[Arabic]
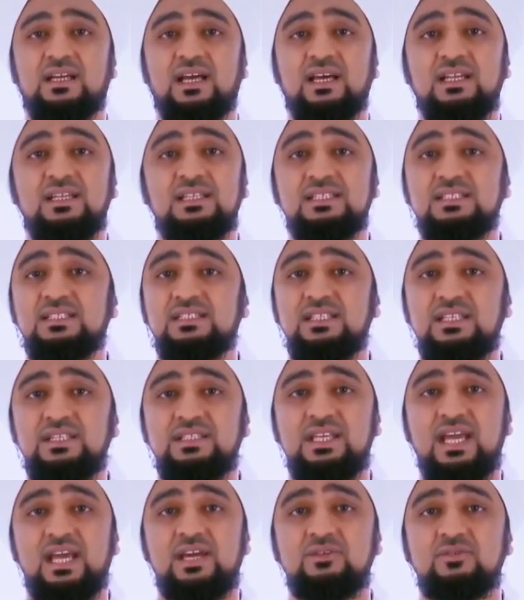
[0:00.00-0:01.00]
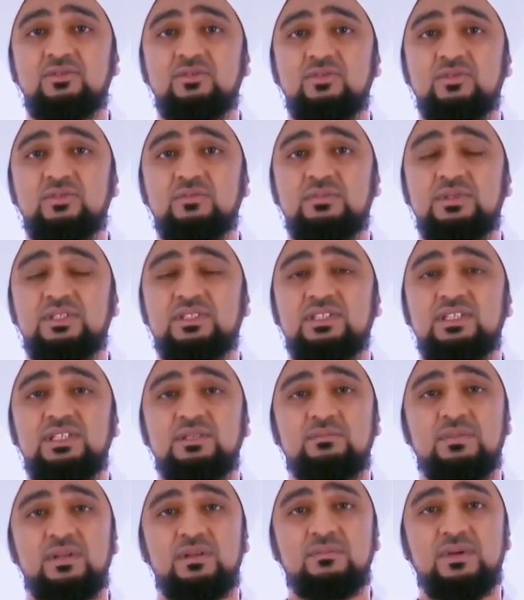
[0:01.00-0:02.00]
الاستعداد
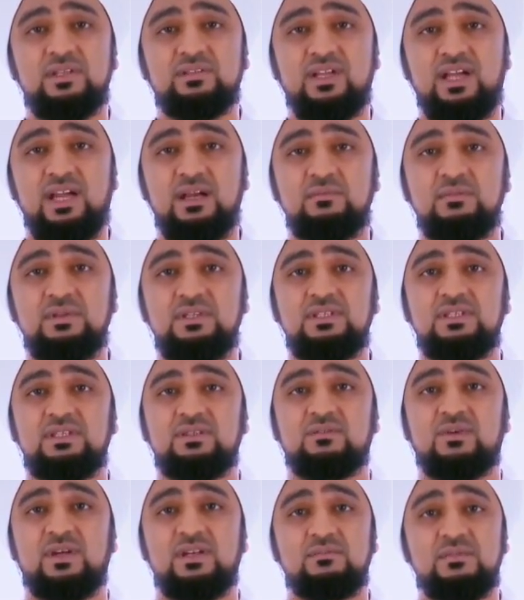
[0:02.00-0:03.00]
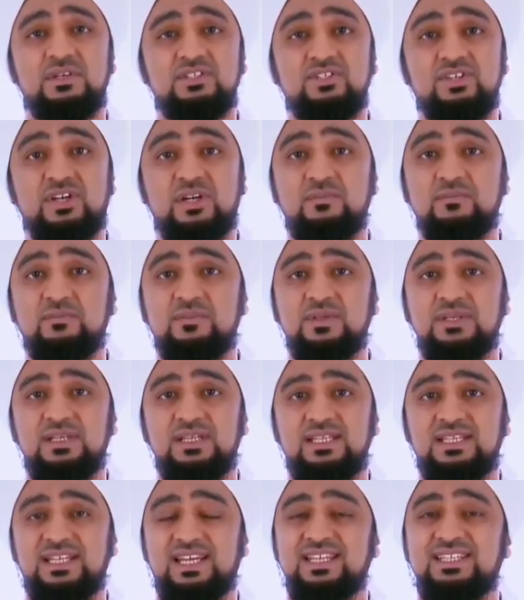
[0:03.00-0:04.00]
بطيب المطعم والمشرب
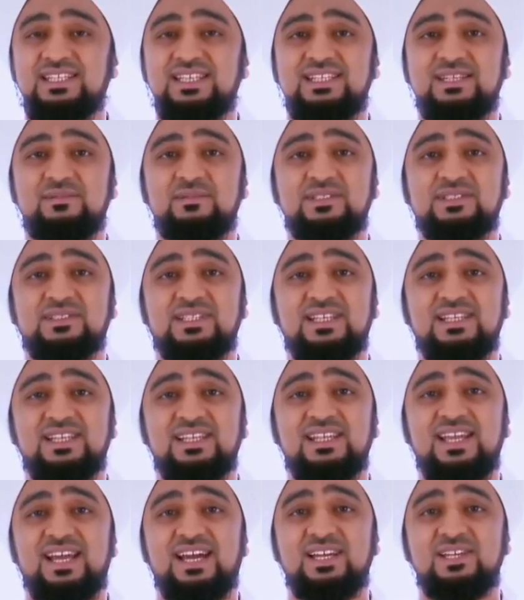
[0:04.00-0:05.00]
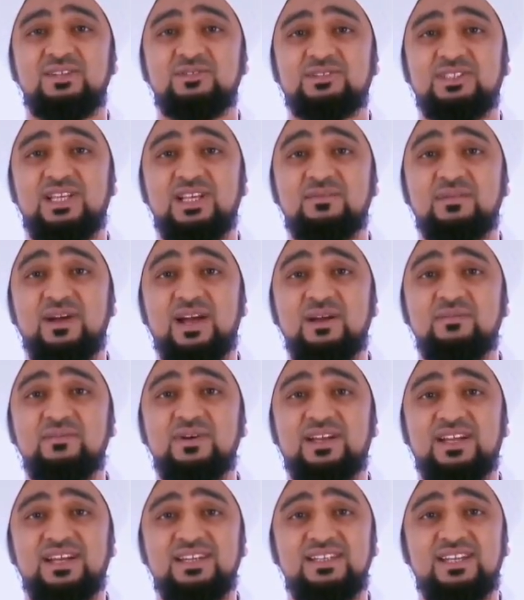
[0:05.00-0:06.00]
لأن النبي صلى الله عليه وسلم
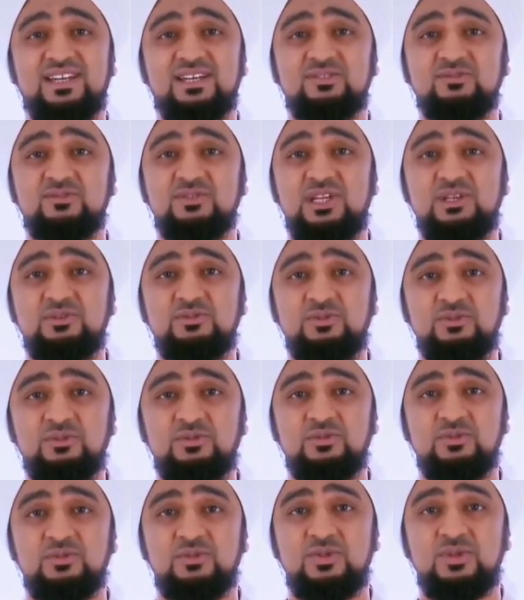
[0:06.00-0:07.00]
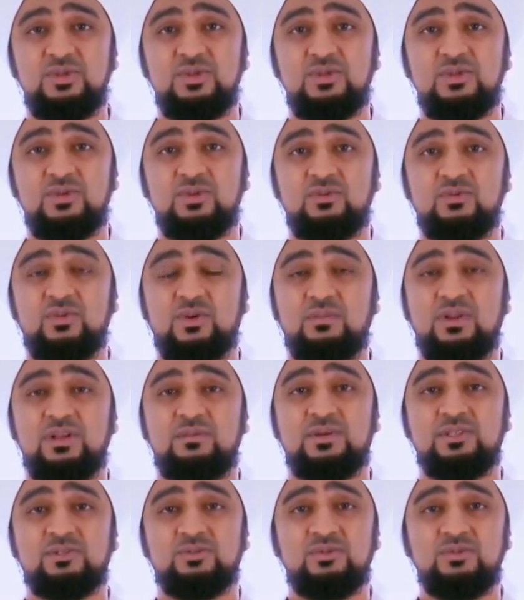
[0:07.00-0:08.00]
أخبر أن الرجل يدعو
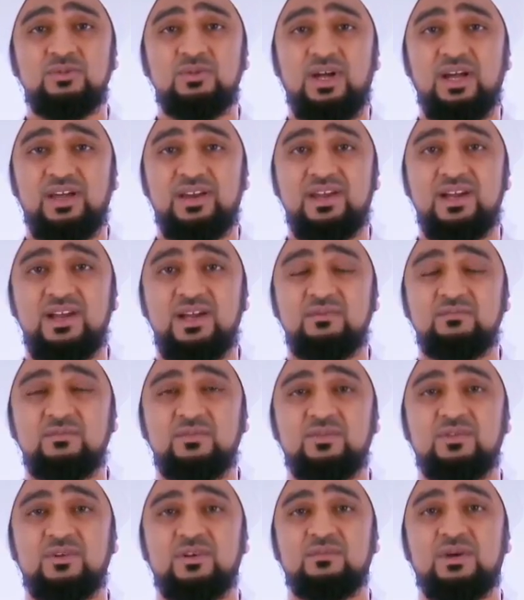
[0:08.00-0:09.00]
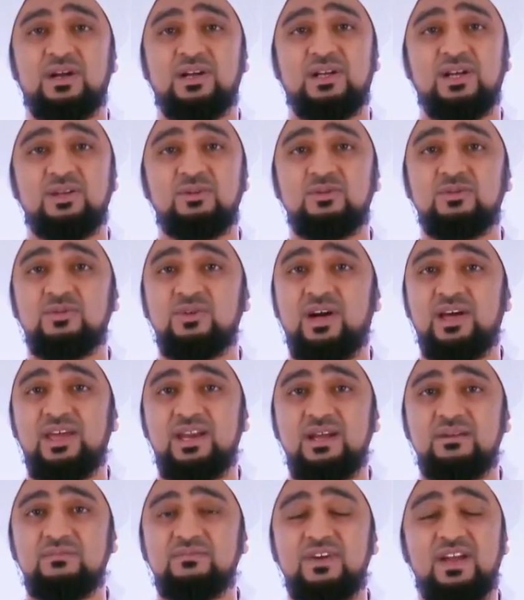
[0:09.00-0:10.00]
وملبسه حرام ومأكله
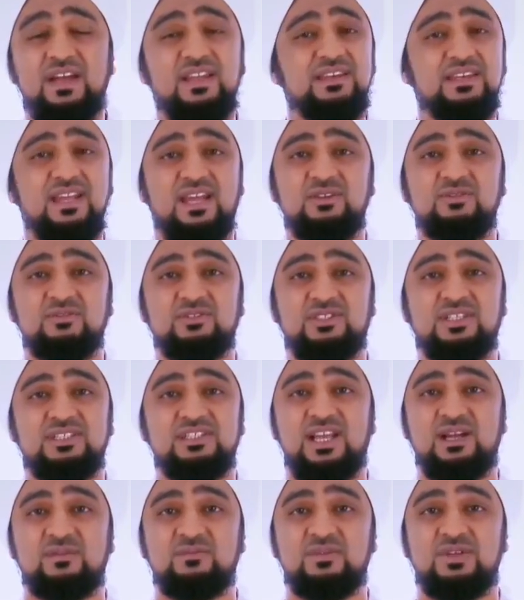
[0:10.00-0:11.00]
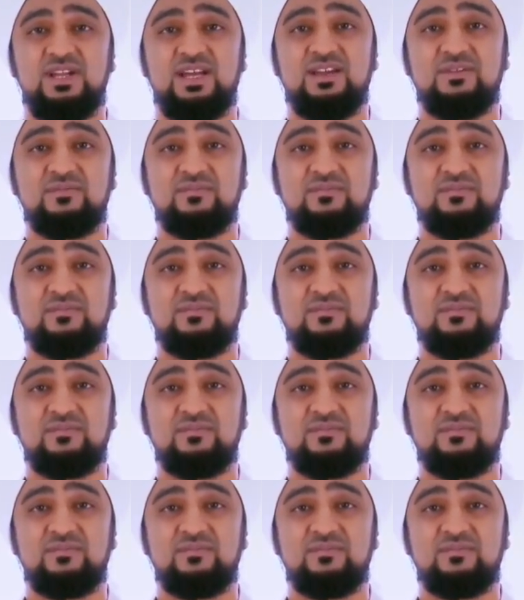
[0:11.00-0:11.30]
حرام فأنا يستجاب له